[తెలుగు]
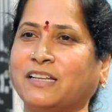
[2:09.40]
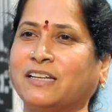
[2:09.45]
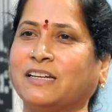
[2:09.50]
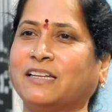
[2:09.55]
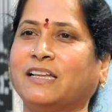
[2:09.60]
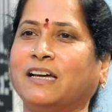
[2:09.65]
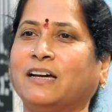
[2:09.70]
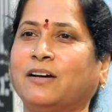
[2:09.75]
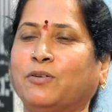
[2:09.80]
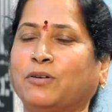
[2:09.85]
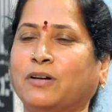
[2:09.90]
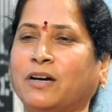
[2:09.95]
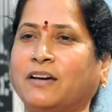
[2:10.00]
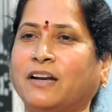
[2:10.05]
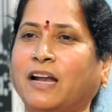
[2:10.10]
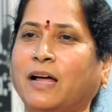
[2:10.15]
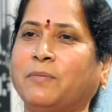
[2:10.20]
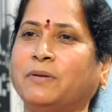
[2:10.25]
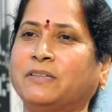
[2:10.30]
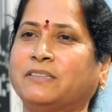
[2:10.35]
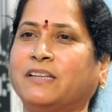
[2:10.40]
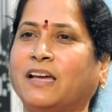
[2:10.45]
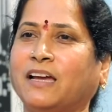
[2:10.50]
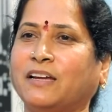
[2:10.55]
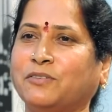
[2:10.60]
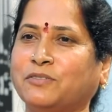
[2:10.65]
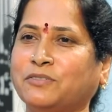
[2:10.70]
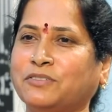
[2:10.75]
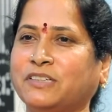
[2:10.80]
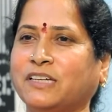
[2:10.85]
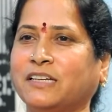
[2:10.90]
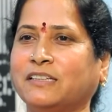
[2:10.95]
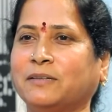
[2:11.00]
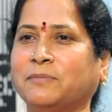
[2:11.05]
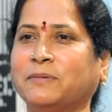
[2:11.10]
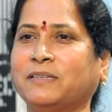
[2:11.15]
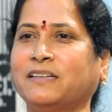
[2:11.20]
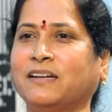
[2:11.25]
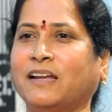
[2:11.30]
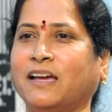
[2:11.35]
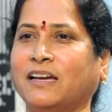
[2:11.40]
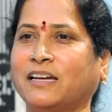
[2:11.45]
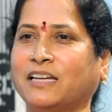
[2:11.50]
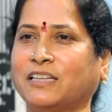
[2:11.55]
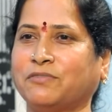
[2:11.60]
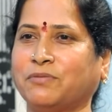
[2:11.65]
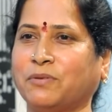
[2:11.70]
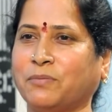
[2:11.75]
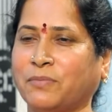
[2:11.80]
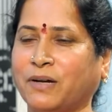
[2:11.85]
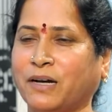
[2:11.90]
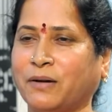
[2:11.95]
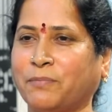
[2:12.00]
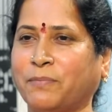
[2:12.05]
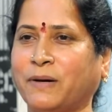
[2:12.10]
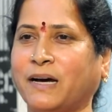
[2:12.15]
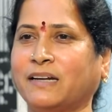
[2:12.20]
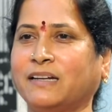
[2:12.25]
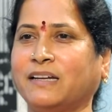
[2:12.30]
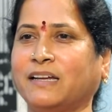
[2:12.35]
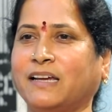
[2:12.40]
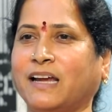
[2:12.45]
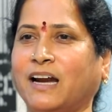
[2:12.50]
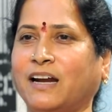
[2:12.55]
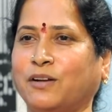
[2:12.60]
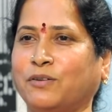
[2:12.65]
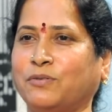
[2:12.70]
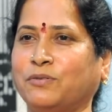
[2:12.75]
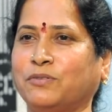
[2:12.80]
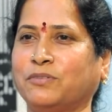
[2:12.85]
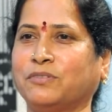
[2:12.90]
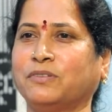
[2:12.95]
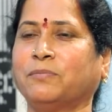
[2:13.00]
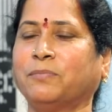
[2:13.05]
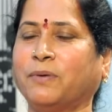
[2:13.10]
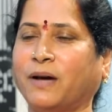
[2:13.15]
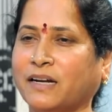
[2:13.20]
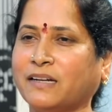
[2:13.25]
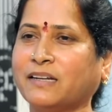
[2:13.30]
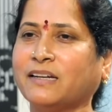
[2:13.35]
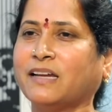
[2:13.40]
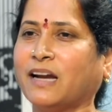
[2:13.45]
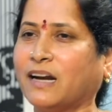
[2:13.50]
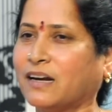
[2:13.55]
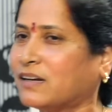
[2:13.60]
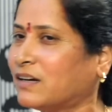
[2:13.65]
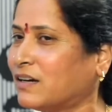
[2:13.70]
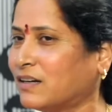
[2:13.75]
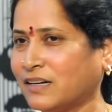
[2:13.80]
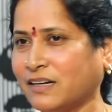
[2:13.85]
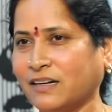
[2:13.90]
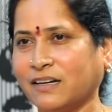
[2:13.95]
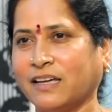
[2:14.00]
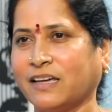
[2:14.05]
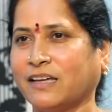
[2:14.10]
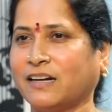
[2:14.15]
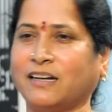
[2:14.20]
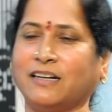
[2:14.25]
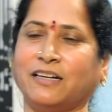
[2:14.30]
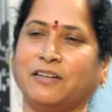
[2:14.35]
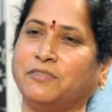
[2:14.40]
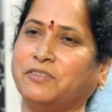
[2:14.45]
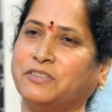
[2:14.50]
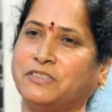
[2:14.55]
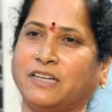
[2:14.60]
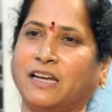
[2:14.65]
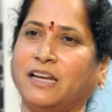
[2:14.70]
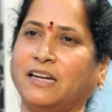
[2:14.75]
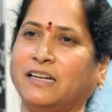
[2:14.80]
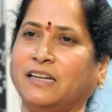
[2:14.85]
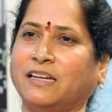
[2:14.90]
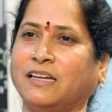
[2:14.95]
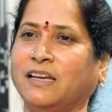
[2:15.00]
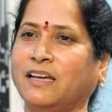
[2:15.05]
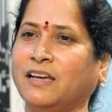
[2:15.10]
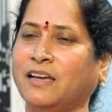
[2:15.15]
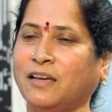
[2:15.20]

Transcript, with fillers: ఉంటుంది కదా ఒక గ్రామ స్థాయి నుంచి ఎంతమంది నాయకత్వం మా పార్టీ క్యాడర్ ఉంటుంది పార్టీ క్యాడర్ అటెండ్ అయ్యారనే విషయాన్ని